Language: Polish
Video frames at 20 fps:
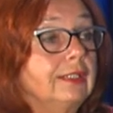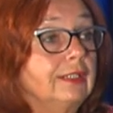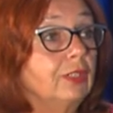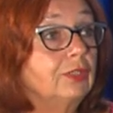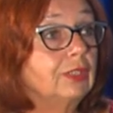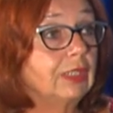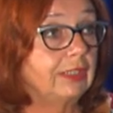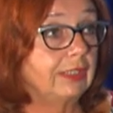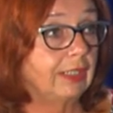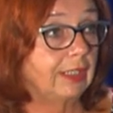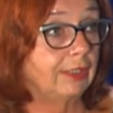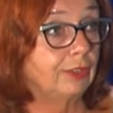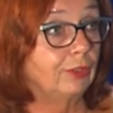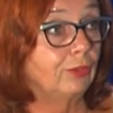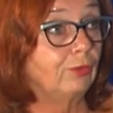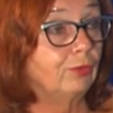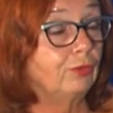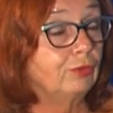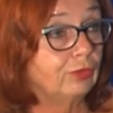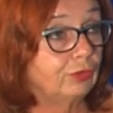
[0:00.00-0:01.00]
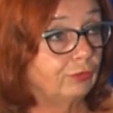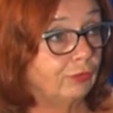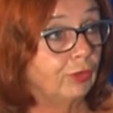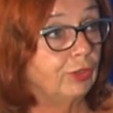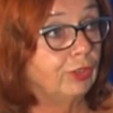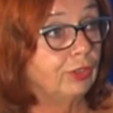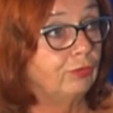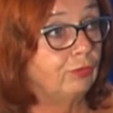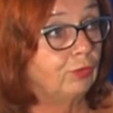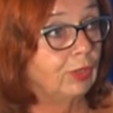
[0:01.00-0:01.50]
doceniają
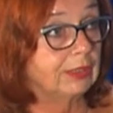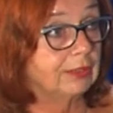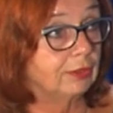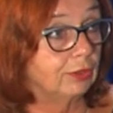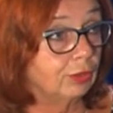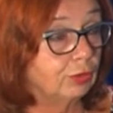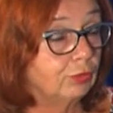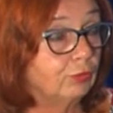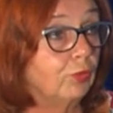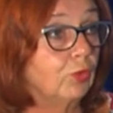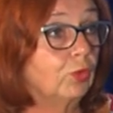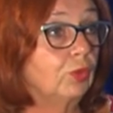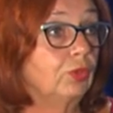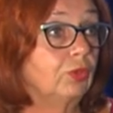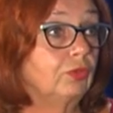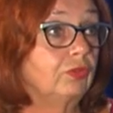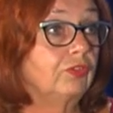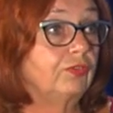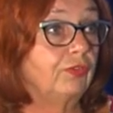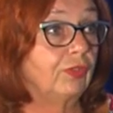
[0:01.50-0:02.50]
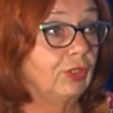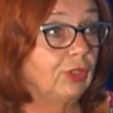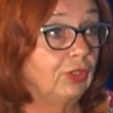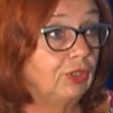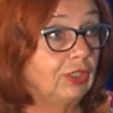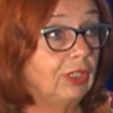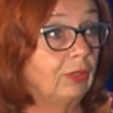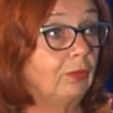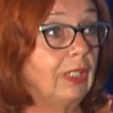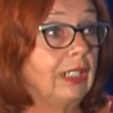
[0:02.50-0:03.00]
swoich własnych twórców, swoich
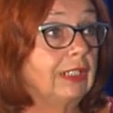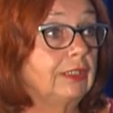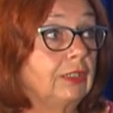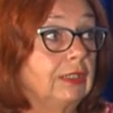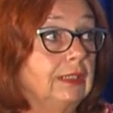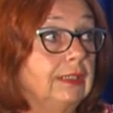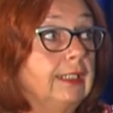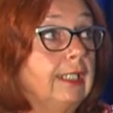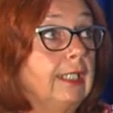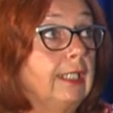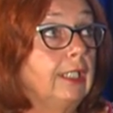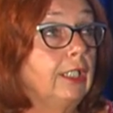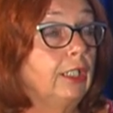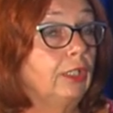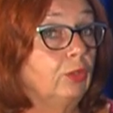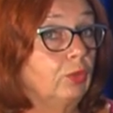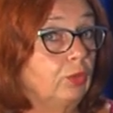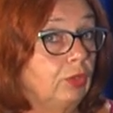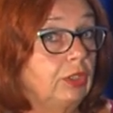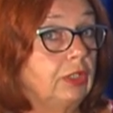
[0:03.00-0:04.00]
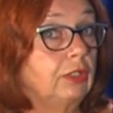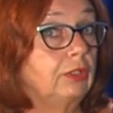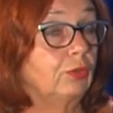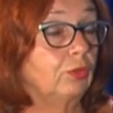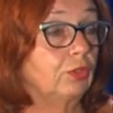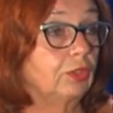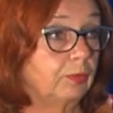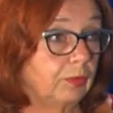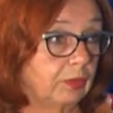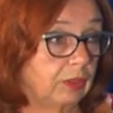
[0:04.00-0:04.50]
działaczy, ludzi,
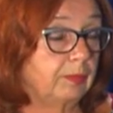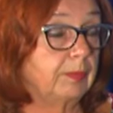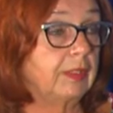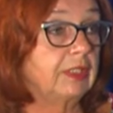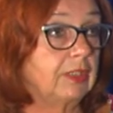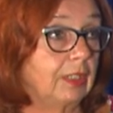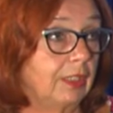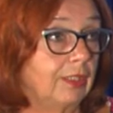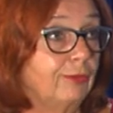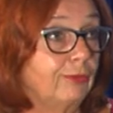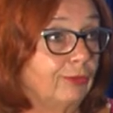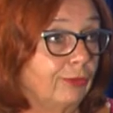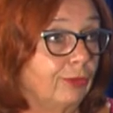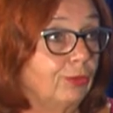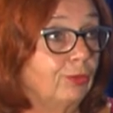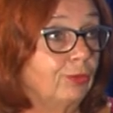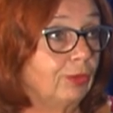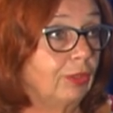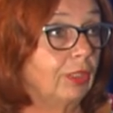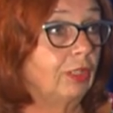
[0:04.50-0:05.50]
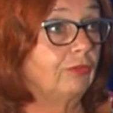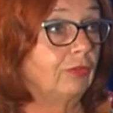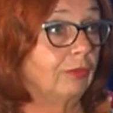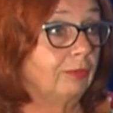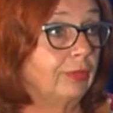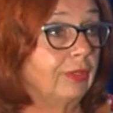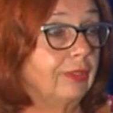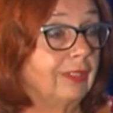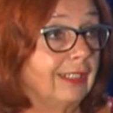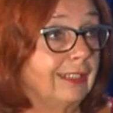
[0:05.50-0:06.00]
którzy przysparzają
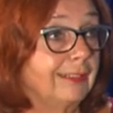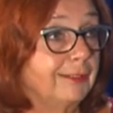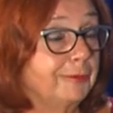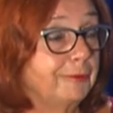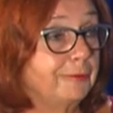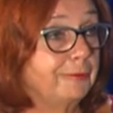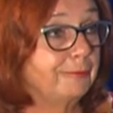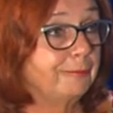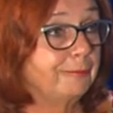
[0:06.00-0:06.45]
Redutową poklaskę.